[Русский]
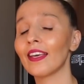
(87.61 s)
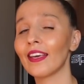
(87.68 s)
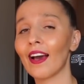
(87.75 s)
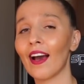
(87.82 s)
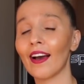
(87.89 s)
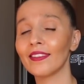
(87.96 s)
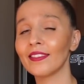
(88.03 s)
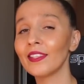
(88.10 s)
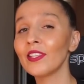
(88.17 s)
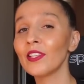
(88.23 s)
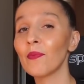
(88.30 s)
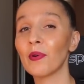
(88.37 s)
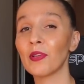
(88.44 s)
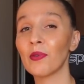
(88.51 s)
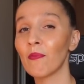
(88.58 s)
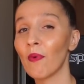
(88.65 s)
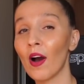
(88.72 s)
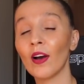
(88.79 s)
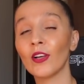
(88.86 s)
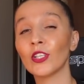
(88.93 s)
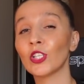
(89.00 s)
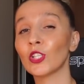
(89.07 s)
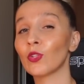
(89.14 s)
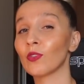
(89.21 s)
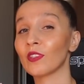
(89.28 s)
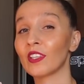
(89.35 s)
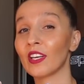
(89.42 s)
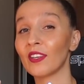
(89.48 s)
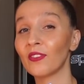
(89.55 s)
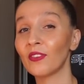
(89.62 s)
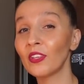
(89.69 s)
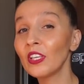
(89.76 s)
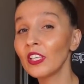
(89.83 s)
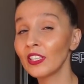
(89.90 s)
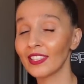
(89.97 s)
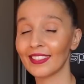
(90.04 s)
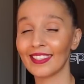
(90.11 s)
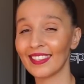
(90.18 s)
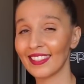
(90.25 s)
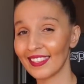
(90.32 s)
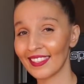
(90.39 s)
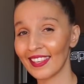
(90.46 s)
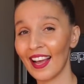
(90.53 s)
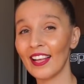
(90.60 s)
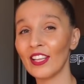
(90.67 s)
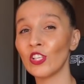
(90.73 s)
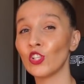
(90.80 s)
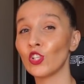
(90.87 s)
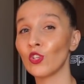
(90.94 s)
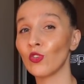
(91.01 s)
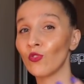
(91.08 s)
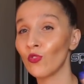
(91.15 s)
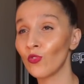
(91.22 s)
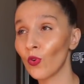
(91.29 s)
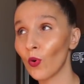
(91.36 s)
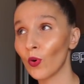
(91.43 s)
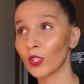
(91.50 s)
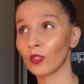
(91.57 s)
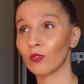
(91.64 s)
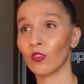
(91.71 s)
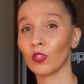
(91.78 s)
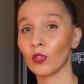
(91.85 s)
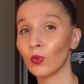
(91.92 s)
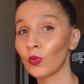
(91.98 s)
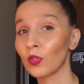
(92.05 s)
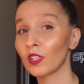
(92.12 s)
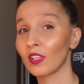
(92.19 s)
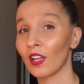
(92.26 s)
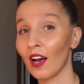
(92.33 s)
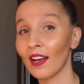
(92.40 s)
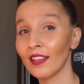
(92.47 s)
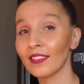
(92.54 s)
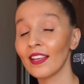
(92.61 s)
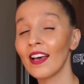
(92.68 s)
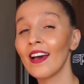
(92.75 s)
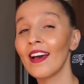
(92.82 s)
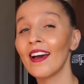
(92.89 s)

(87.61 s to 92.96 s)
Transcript: и они не понимают, что графический дизайн живет вокруг нас,